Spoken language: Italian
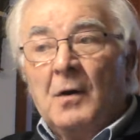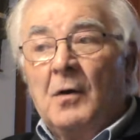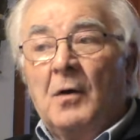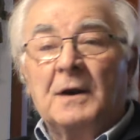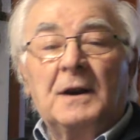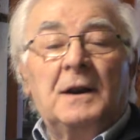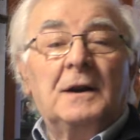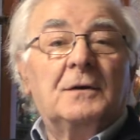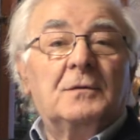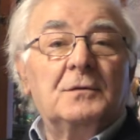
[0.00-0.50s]

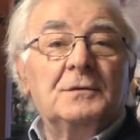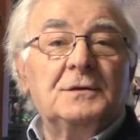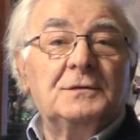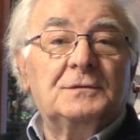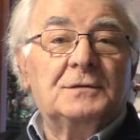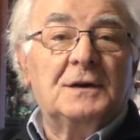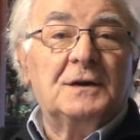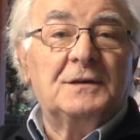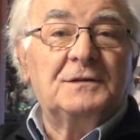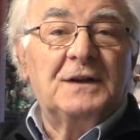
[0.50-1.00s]
Ora le
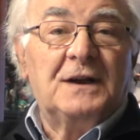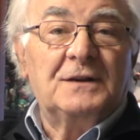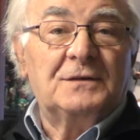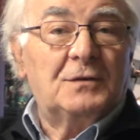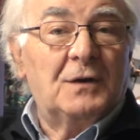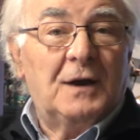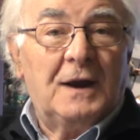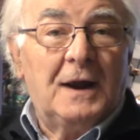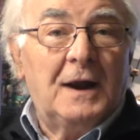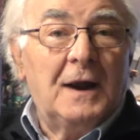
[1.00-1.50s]
condizioni di
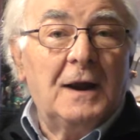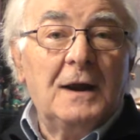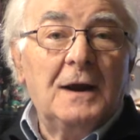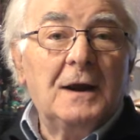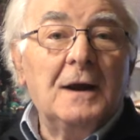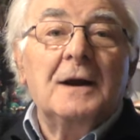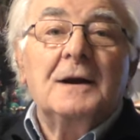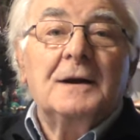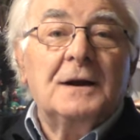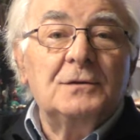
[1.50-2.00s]
accesso è
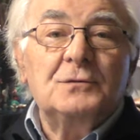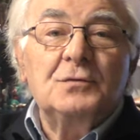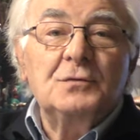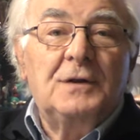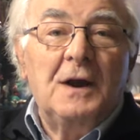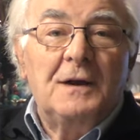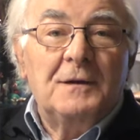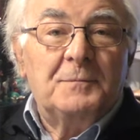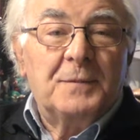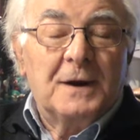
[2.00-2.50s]
che tu
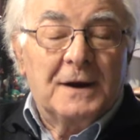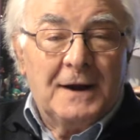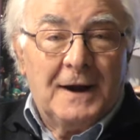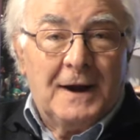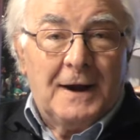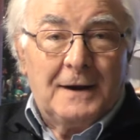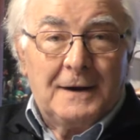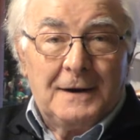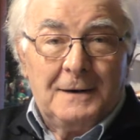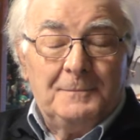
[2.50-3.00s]
devi
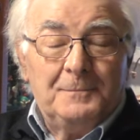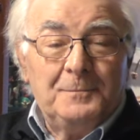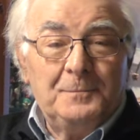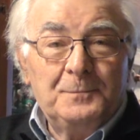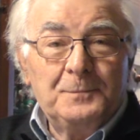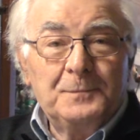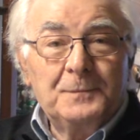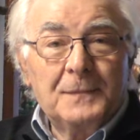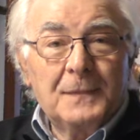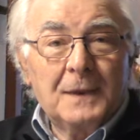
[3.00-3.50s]
pagare
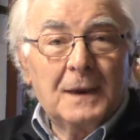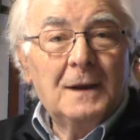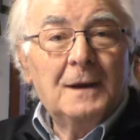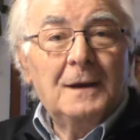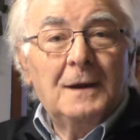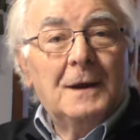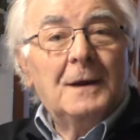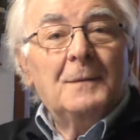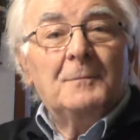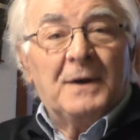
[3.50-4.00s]

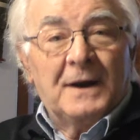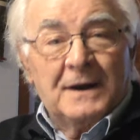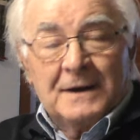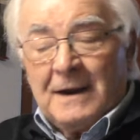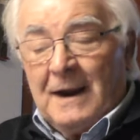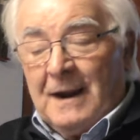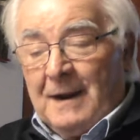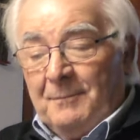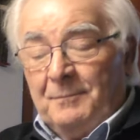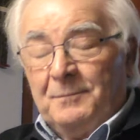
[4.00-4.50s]

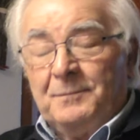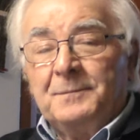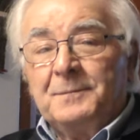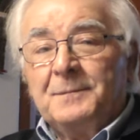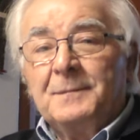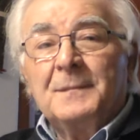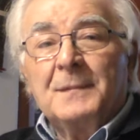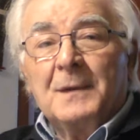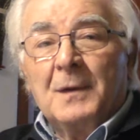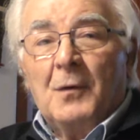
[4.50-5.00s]
perché
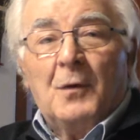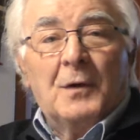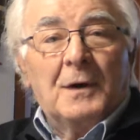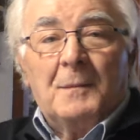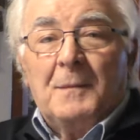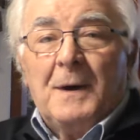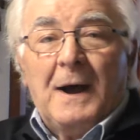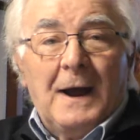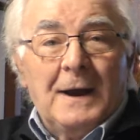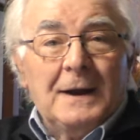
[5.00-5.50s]

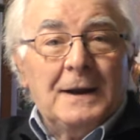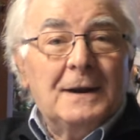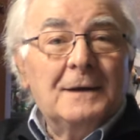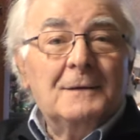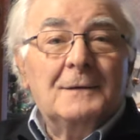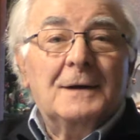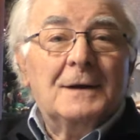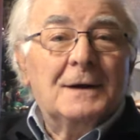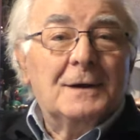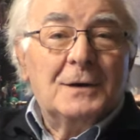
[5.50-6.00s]
oramai
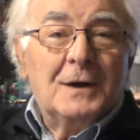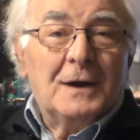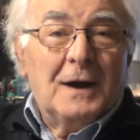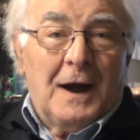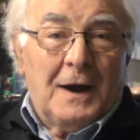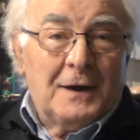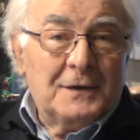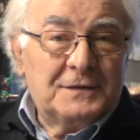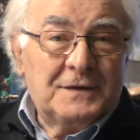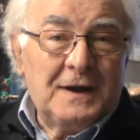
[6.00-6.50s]

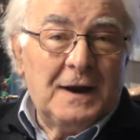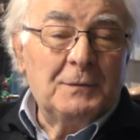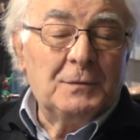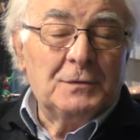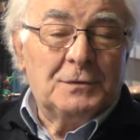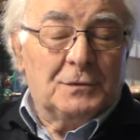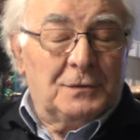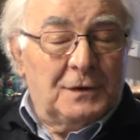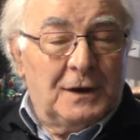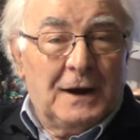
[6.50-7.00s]
a
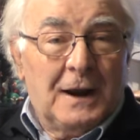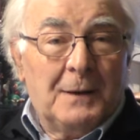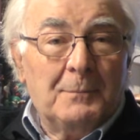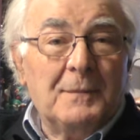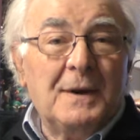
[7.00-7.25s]
seguito della